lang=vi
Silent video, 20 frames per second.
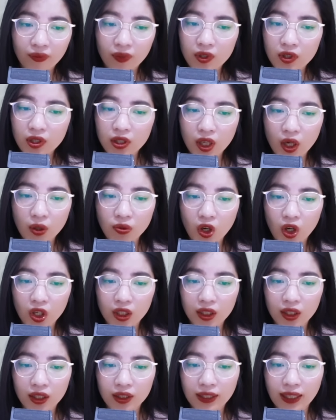Như không còn
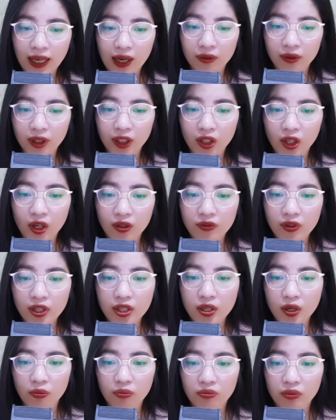lời nào để nói với
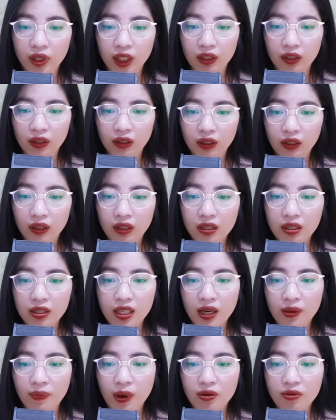chồng mình.
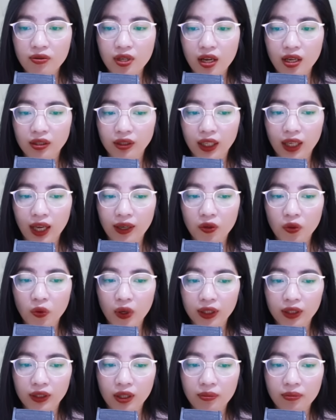Chả bao giờ thấy anh
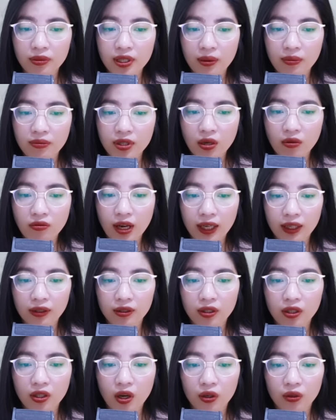quan tâm chăm sóc hai
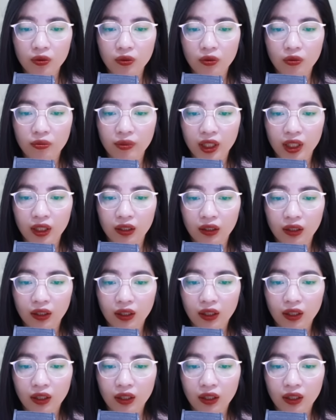đứa con của mình.